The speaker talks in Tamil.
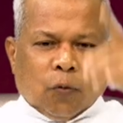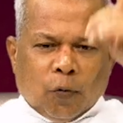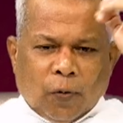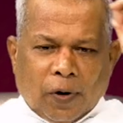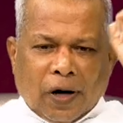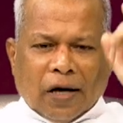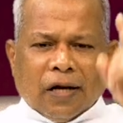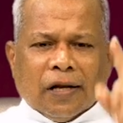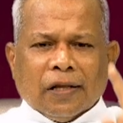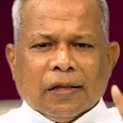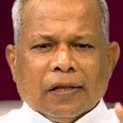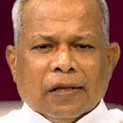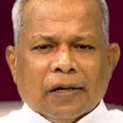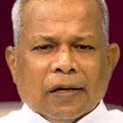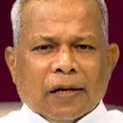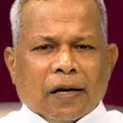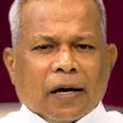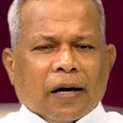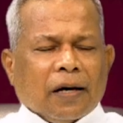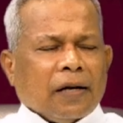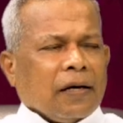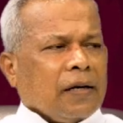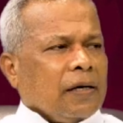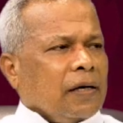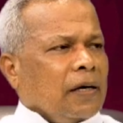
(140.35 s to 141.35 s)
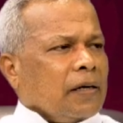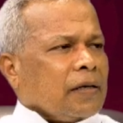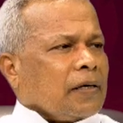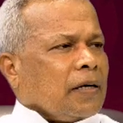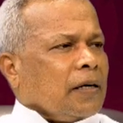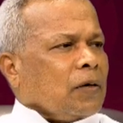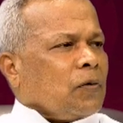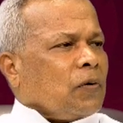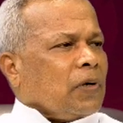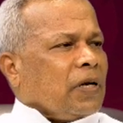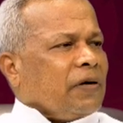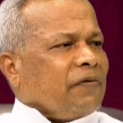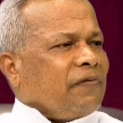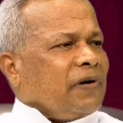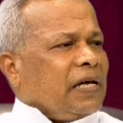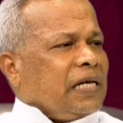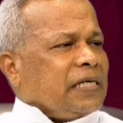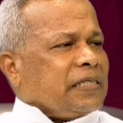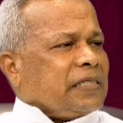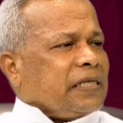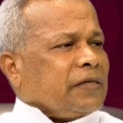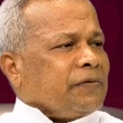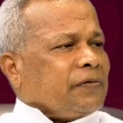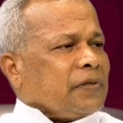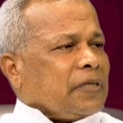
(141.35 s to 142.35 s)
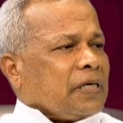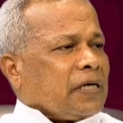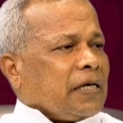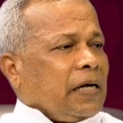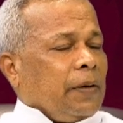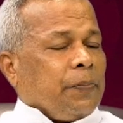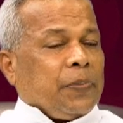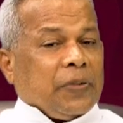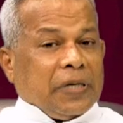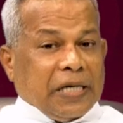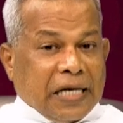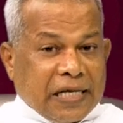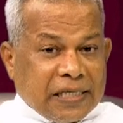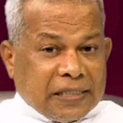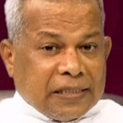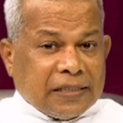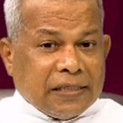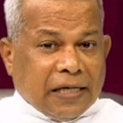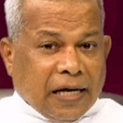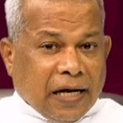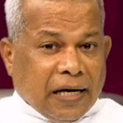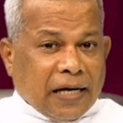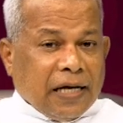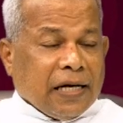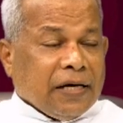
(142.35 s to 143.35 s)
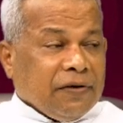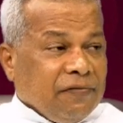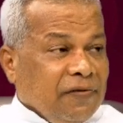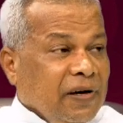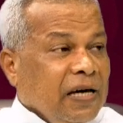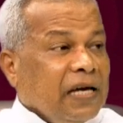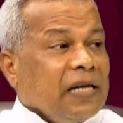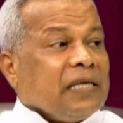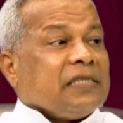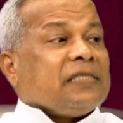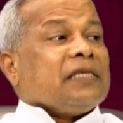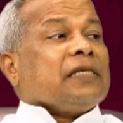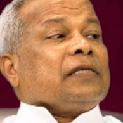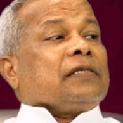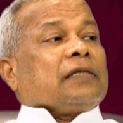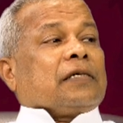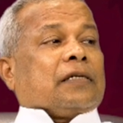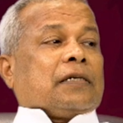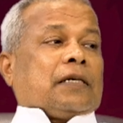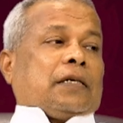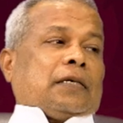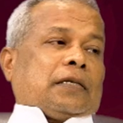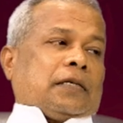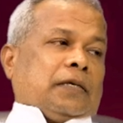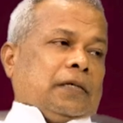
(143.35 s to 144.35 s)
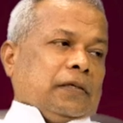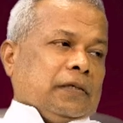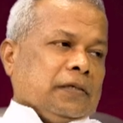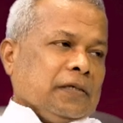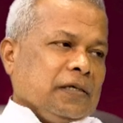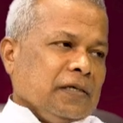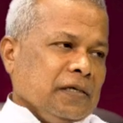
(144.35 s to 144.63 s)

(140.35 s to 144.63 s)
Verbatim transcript: வாரத்தில் ஆறு நாட்கள் உண்டே வேலை செய்வதற்கு அப்போ ஏசு அங்கே வேலை செய்திருக்கிறாராம்